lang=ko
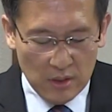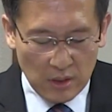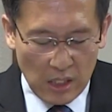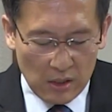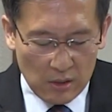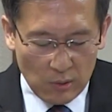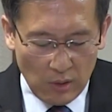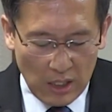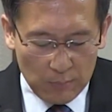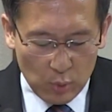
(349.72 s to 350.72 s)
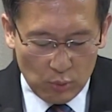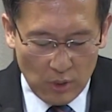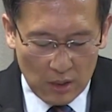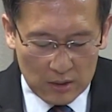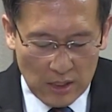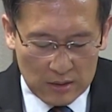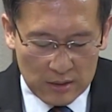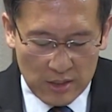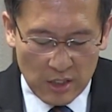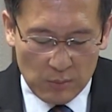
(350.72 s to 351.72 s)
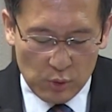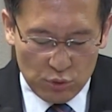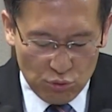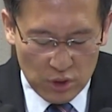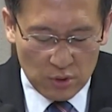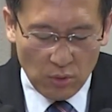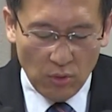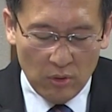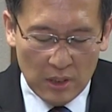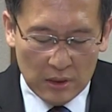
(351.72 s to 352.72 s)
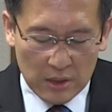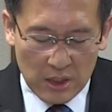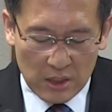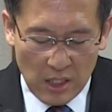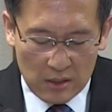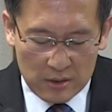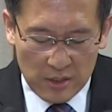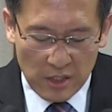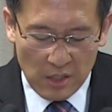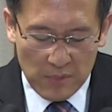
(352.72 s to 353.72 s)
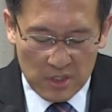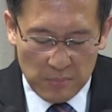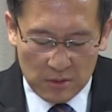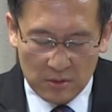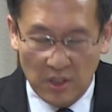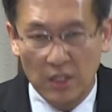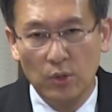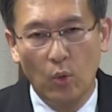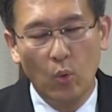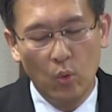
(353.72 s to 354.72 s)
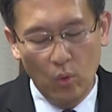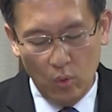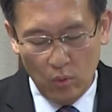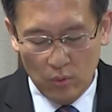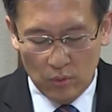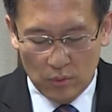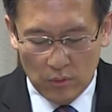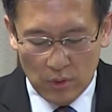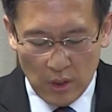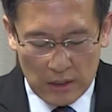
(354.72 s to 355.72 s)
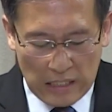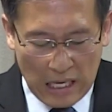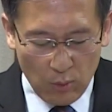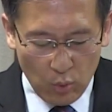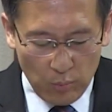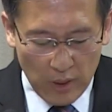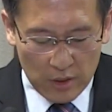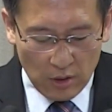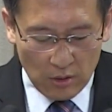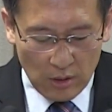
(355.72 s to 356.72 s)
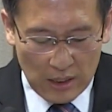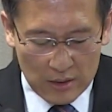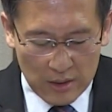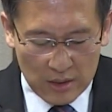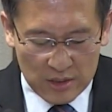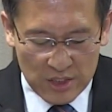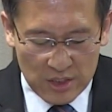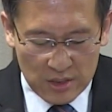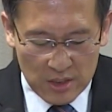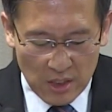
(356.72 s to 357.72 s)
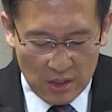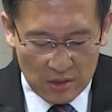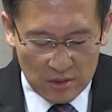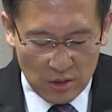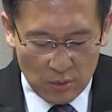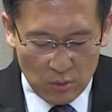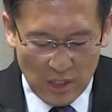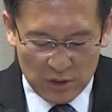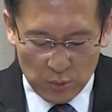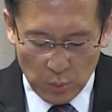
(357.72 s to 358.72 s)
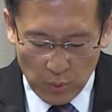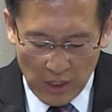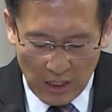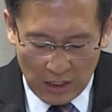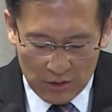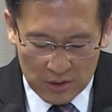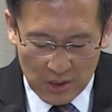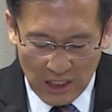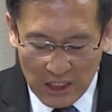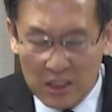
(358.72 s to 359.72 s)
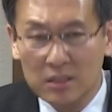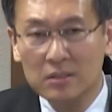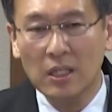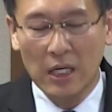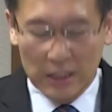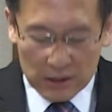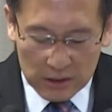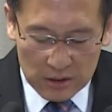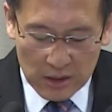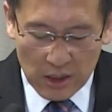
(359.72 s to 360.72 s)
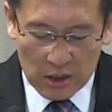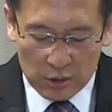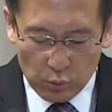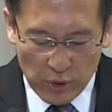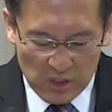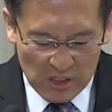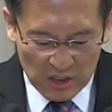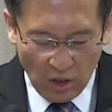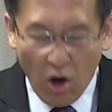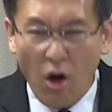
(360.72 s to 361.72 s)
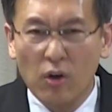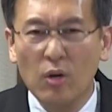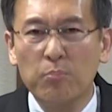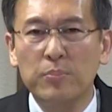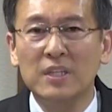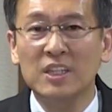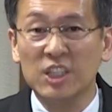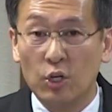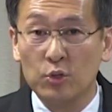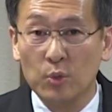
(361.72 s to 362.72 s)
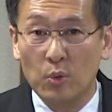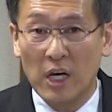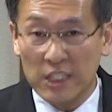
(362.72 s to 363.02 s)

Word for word: 칼로 하몰과 그 아들 세겜을 죽이고 디나를 세겜의 집에서 데려오고 야곱의 여러 아들이 그 시체에 있는 성으로 가서 노략하였으니 이는 그들이 그 누이를 더럽힌 연고라